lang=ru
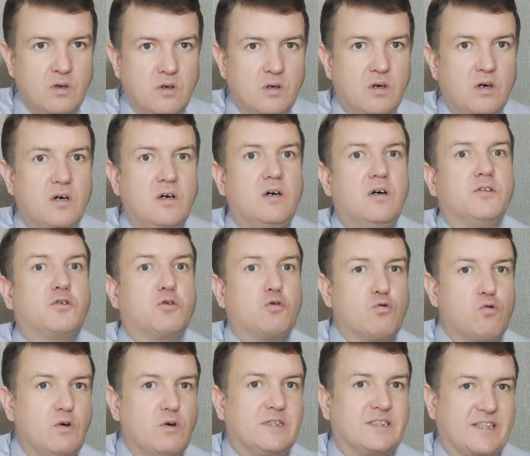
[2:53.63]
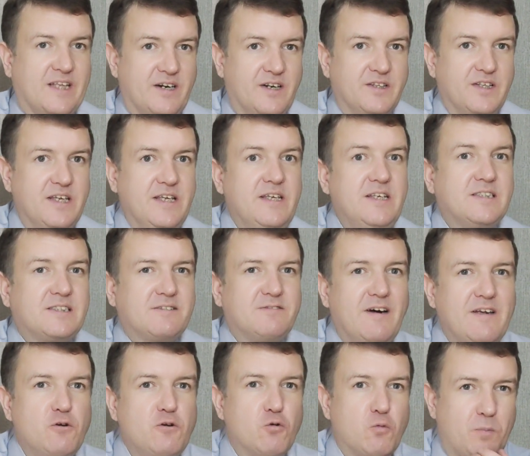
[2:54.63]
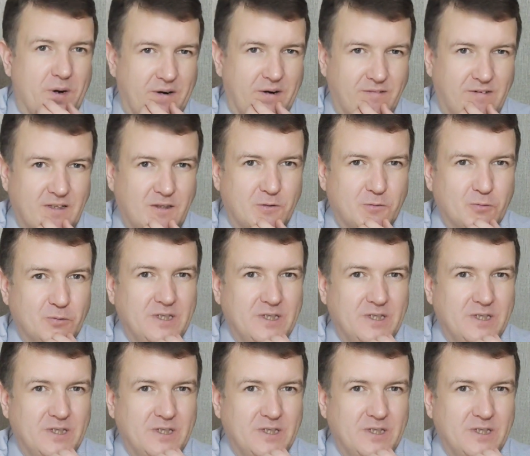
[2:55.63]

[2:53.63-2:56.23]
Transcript: Э, другой стороны и свою правоту.